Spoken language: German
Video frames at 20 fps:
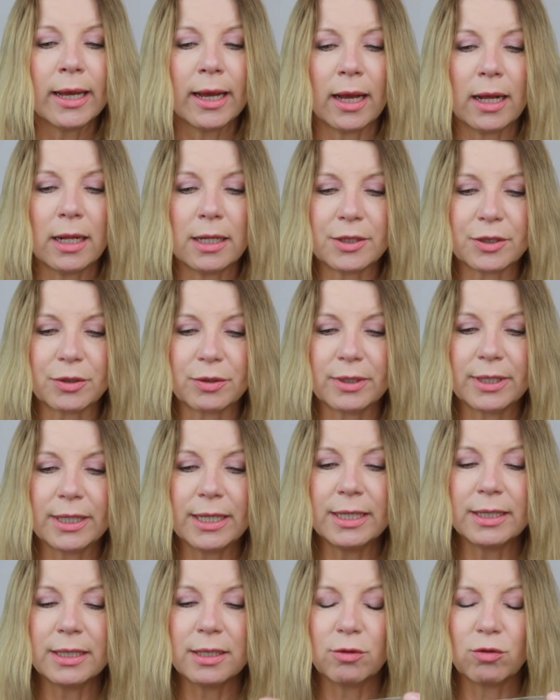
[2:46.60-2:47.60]
Also der
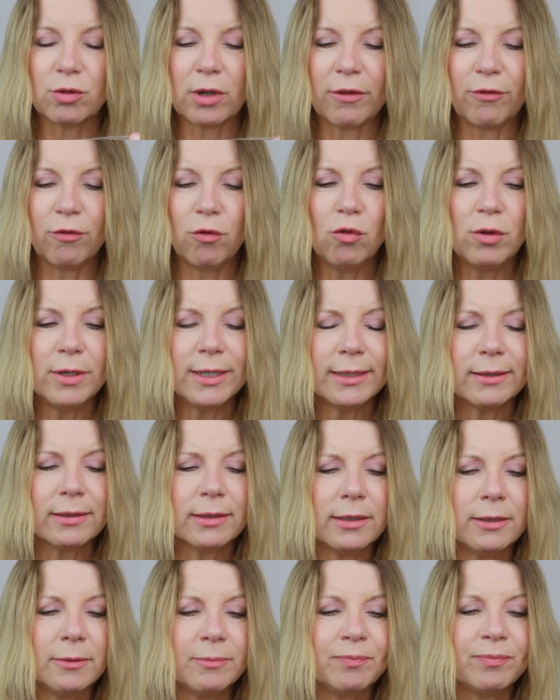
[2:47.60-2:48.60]
ist in so einer Folie
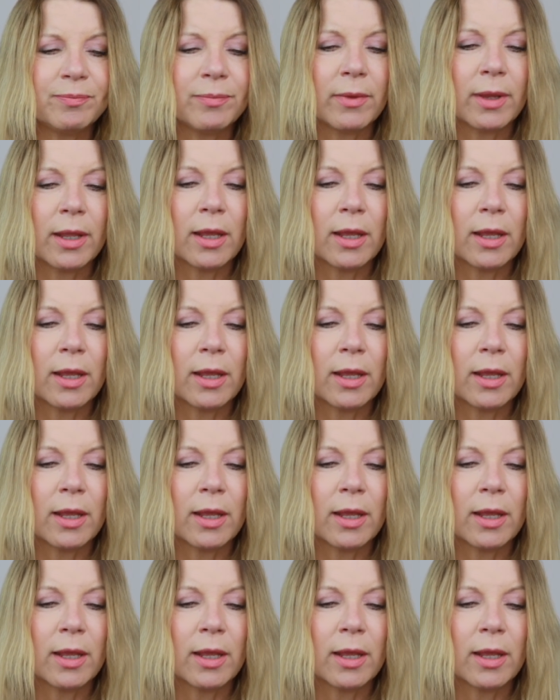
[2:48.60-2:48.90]
drin.